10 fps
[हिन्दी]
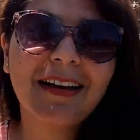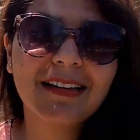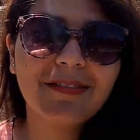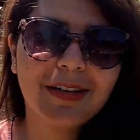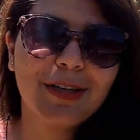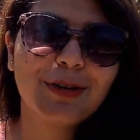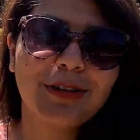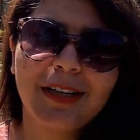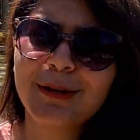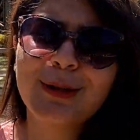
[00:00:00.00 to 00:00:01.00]
यहाँ के विलेज
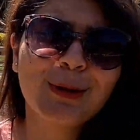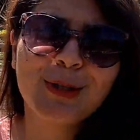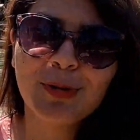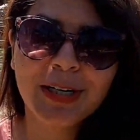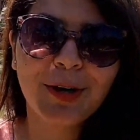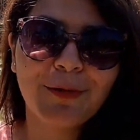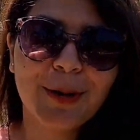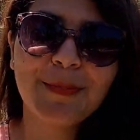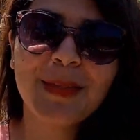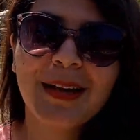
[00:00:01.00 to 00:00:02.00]
होते हैं तो सो स्वीट
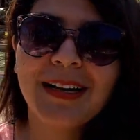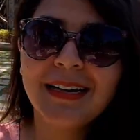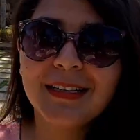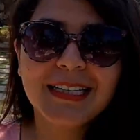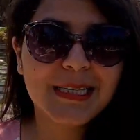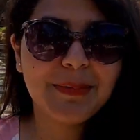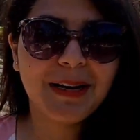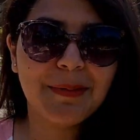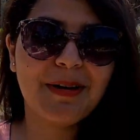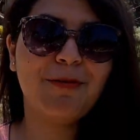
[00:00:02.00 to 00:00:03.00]
ऑफ हिम इसी
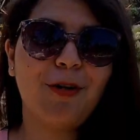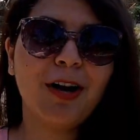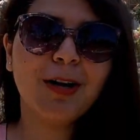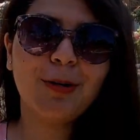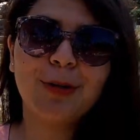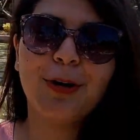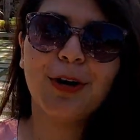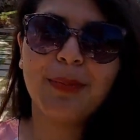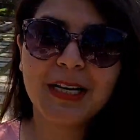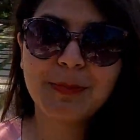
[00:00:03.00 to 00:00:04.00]
बहाने मैं व्लॉग कर लूँगी
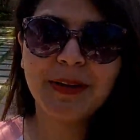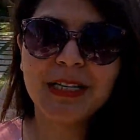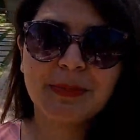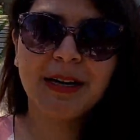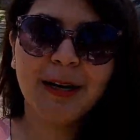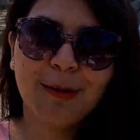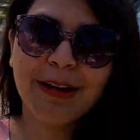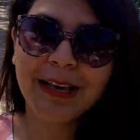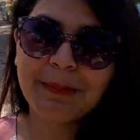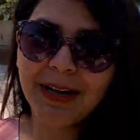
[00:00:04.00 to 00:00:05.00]
और मैं एक्सपीरियंस भी कर
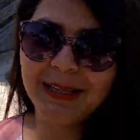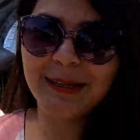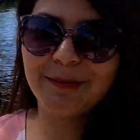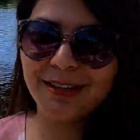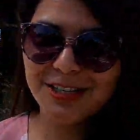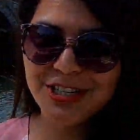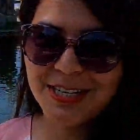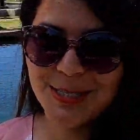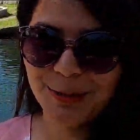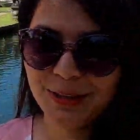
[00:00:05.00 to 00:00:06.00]
लूँगी कि बाली के विलेज
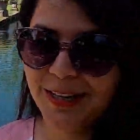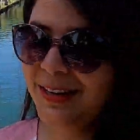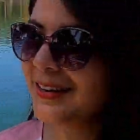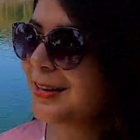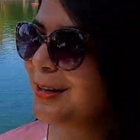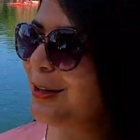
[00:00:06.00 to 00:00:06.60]
कैसे होते हैं